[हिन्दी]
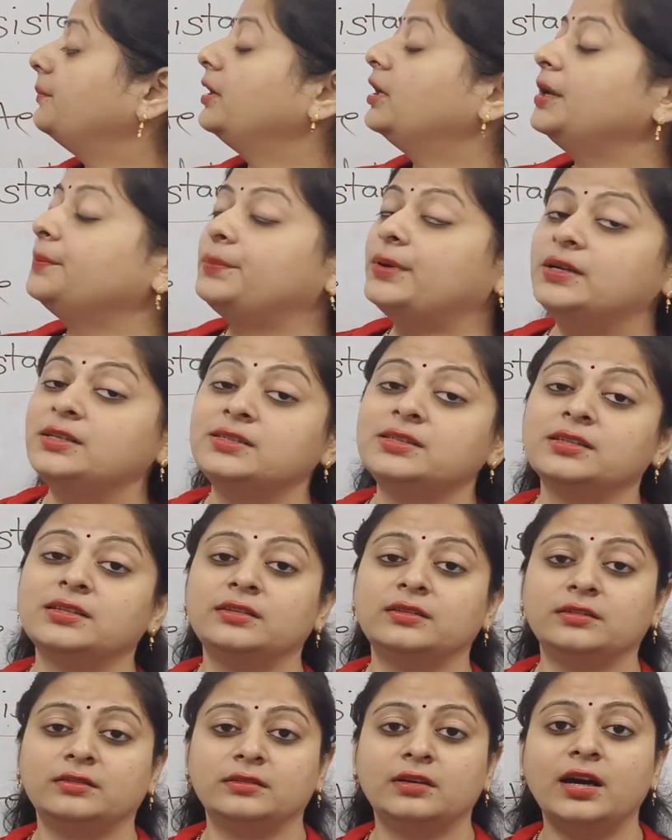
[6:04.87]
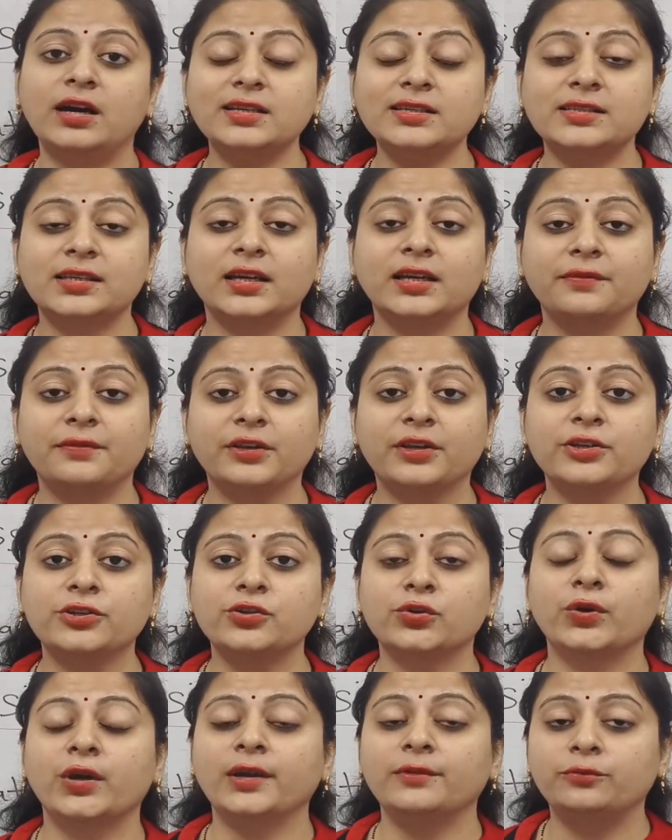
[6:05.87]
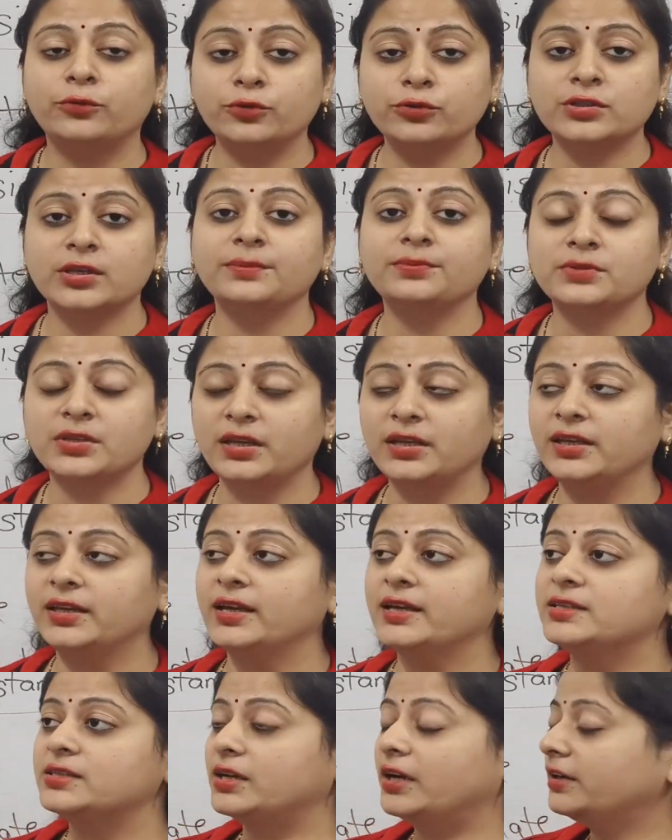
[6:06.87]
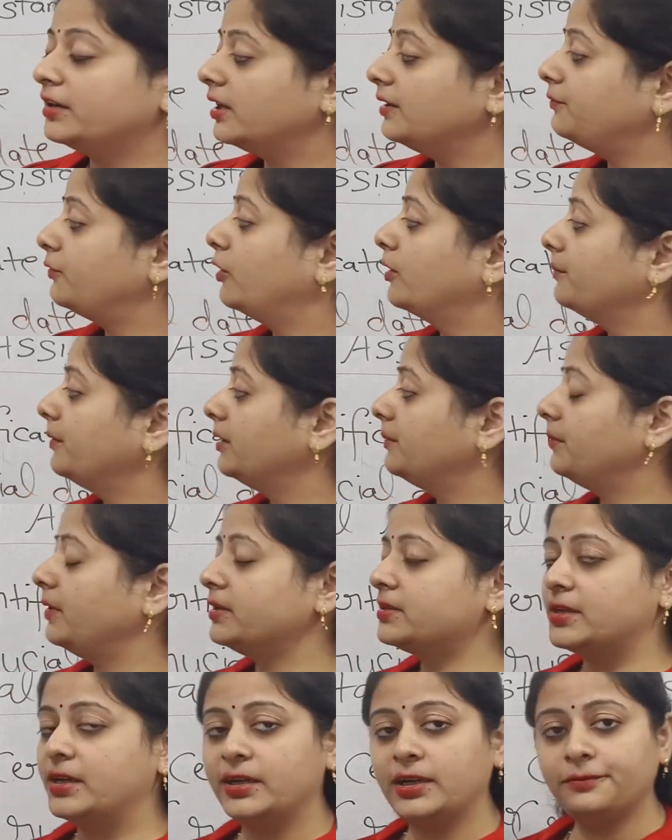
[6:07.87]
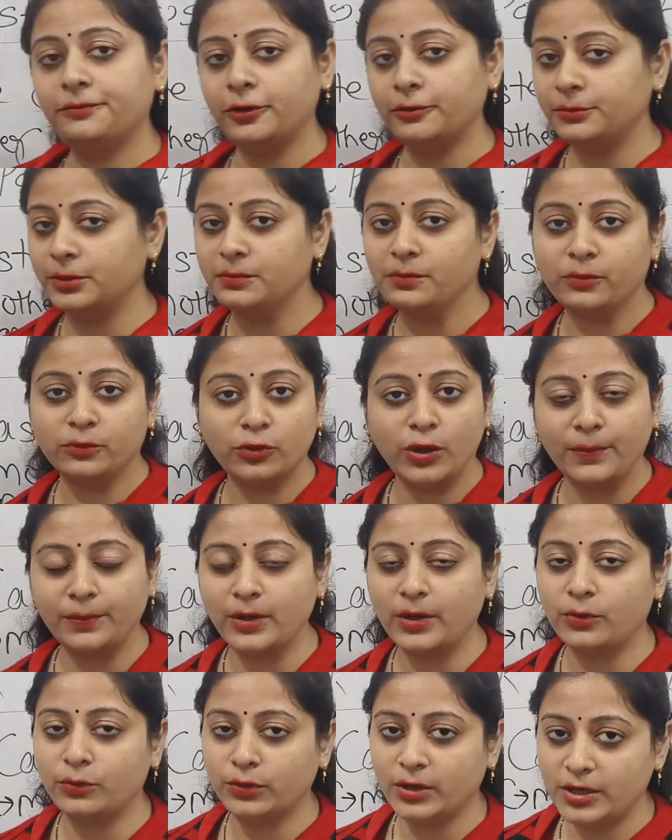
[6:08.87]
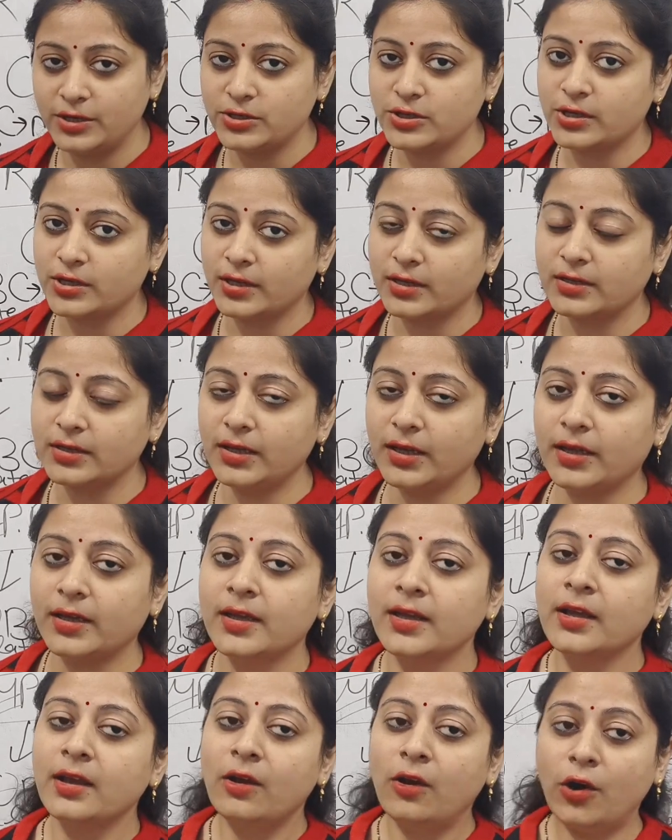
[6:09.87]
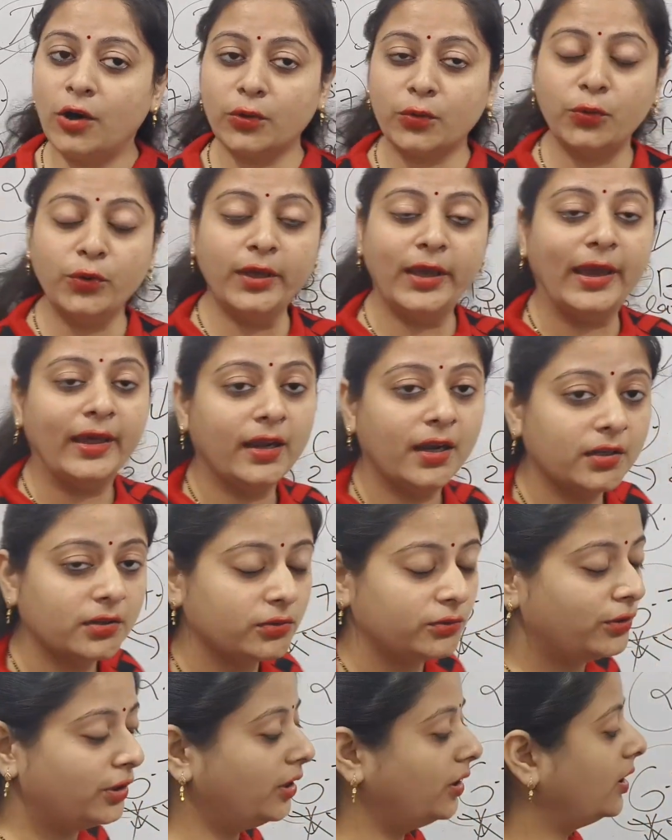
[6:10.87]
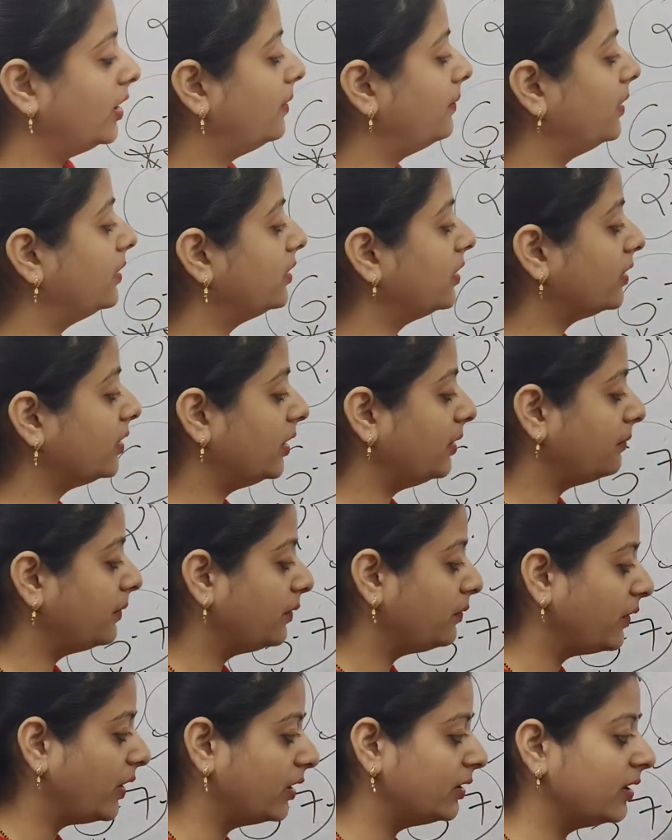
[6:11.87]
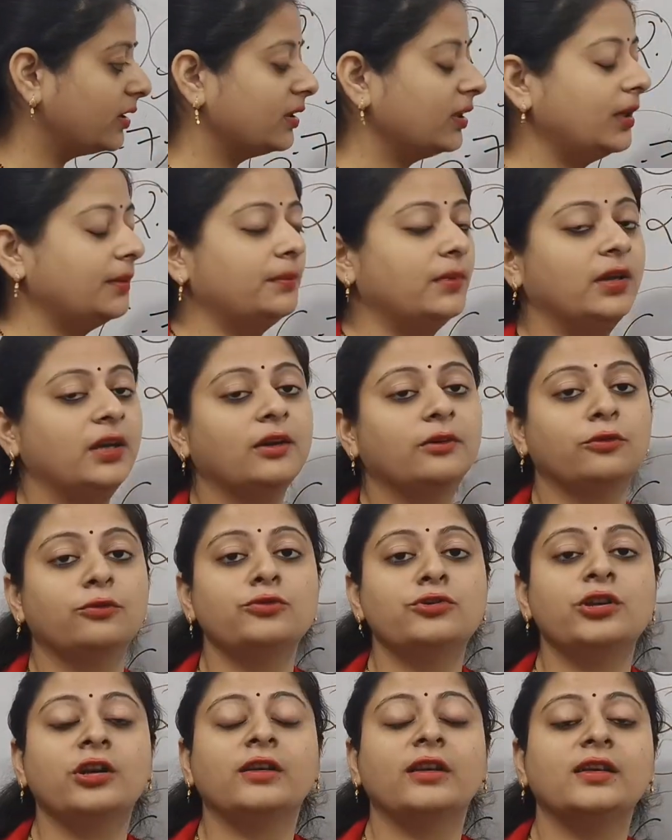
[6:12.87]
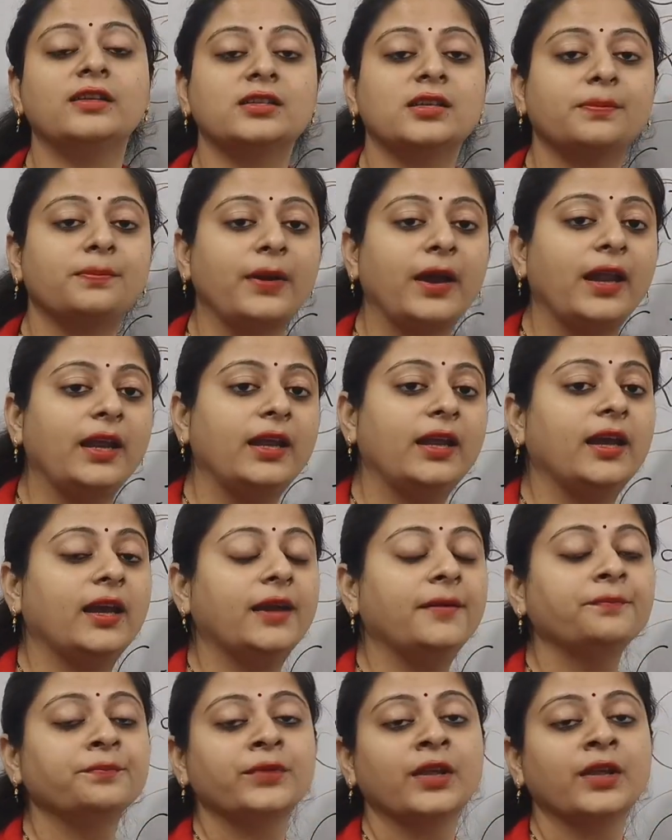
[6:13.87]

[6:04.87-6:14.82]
मेरे पास कास्ट सर्टिफिकेट जो है वो सब सही है सेंट्रल फॉर्मेट में सेंट्रल फॉर्मेट में तो आपका होना ही चाहिए ठीक है और कोई एरर तो नहीं है मदर नेम में फादर नेम में या क्रूशियल डेट से पहले है